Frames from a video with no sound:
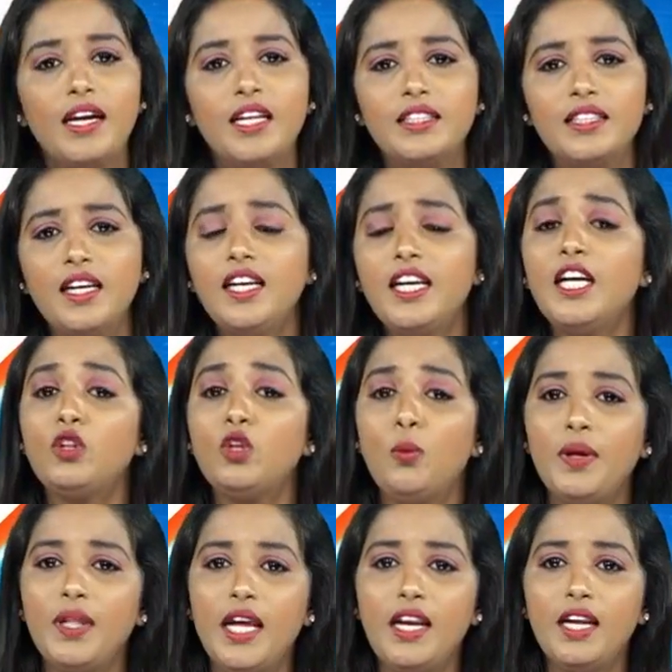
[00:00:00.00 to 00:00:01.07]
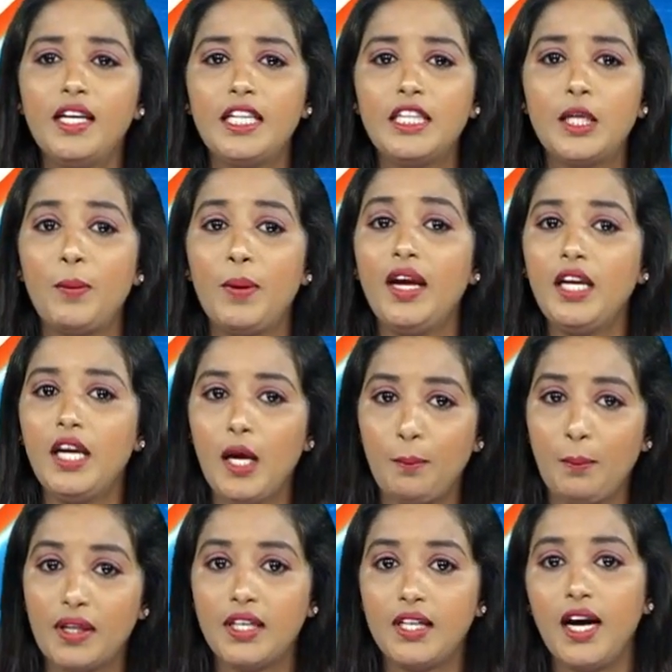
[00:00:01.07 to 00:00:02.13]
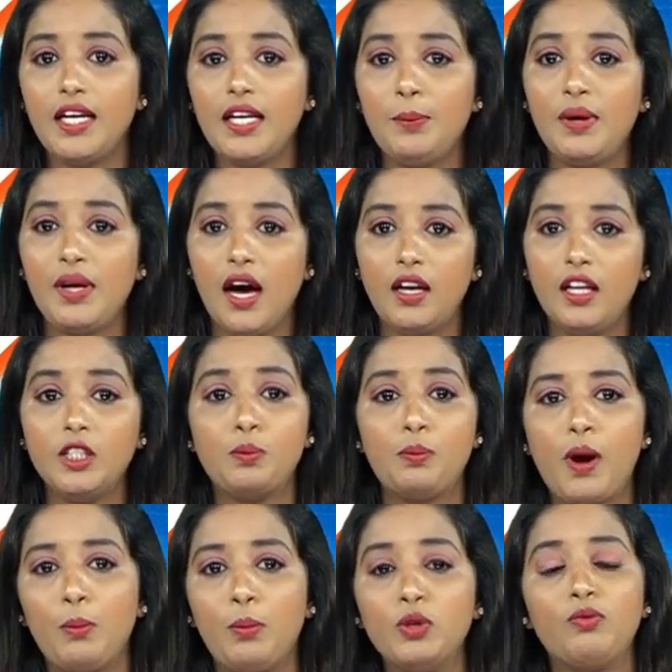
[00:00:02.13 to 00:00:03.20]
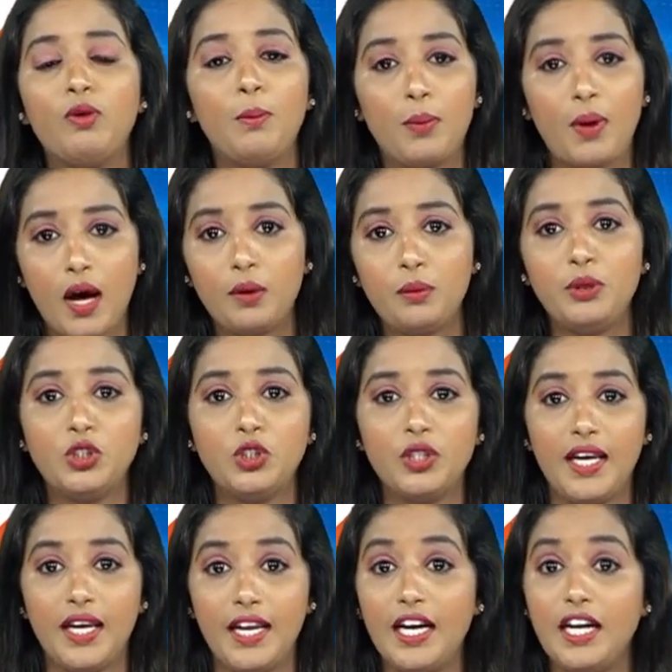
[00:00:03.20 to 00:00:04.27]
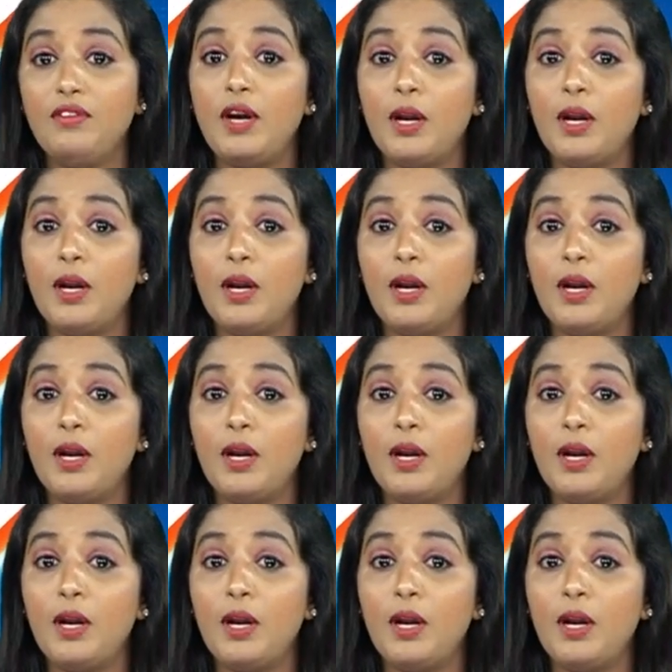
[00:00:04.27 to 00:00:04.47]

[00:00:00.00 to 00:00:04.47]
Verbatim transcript: నిజానికి తొమ్మిదేళ్ల క్రితమే ఈ పథకాన్ని బీఆర్ఎస్ ప్రభుత్వం ప్రారంభించింది రెండు